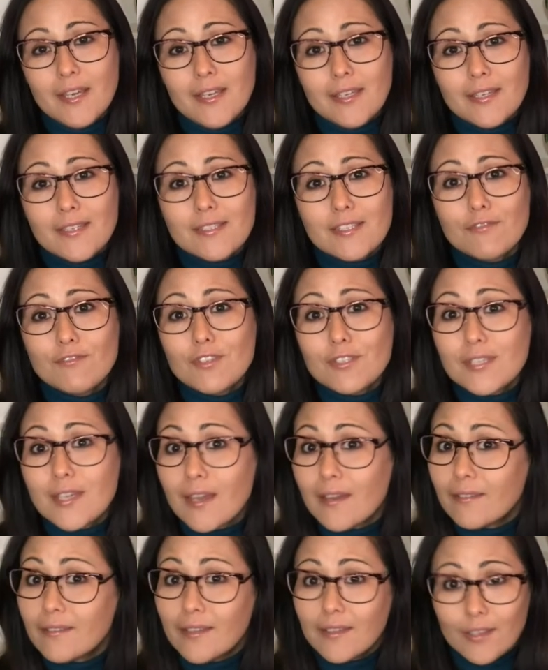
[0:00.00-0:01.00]
que se você
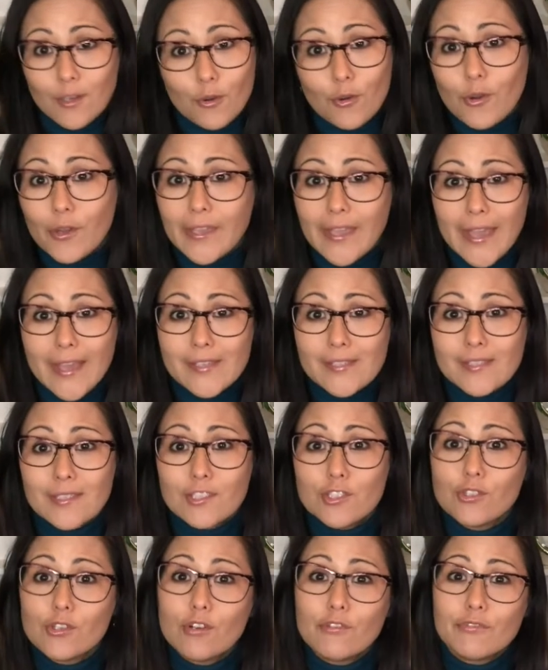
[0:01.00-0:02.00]
ainda não conhece,
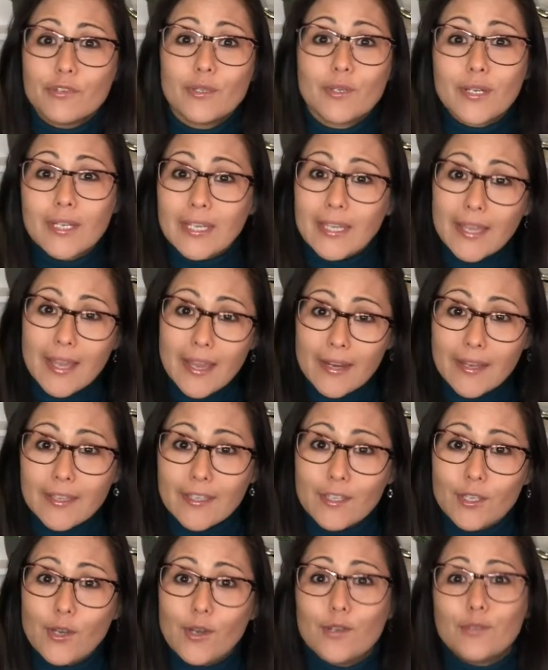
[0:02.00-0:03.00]
te convido a clicar
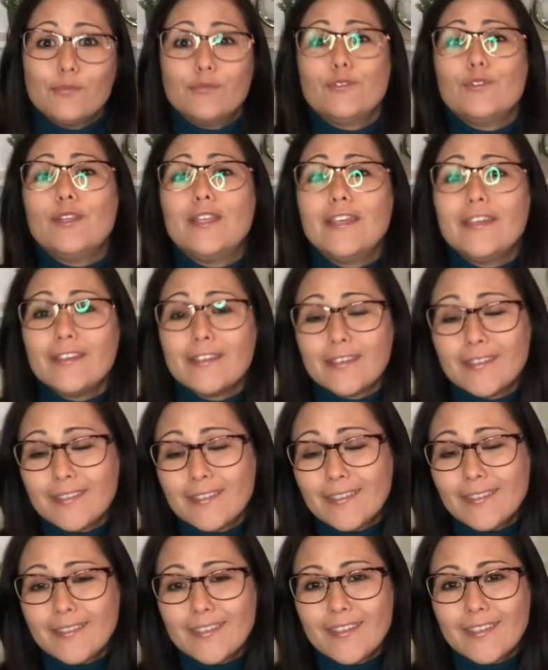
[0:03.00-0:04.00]
aqui, ó, no link
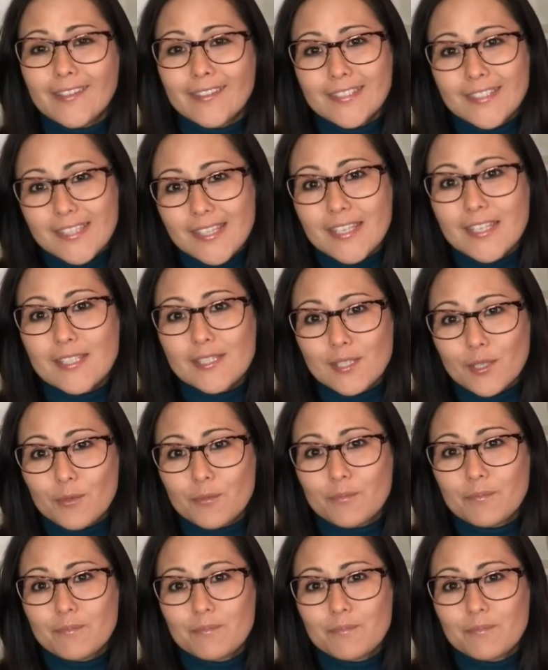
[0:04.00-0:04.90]
que tem na descrição.